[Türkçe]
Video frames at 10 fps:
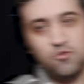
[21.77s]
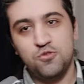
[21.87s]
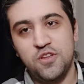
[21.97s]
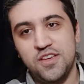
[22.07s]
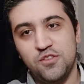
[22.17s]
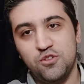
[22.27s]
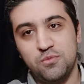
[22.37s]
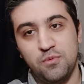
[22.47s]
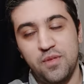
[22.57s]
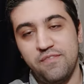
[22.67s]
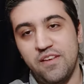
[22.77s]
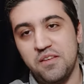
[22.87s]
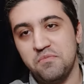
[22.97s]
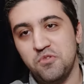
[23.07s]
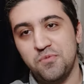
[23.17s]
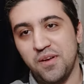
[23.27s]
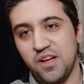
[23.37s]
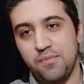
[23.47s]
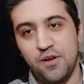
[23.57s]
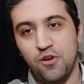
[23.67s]
3'te 2 durumumdan ve büyük
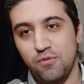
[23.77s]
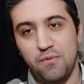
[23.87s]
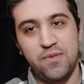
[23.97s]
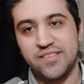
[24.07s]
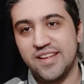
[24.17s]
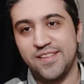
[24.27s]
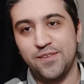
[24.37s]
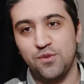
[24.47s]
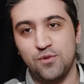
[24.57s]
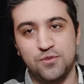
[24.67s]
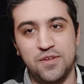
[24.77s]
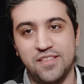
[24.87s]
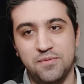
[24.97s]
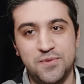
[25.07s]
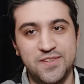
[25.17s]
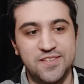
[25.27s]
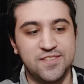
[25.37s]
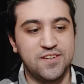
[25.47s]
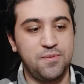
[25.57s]
kapağı koymamdan zaten ne olduğunu anlamışsınızdır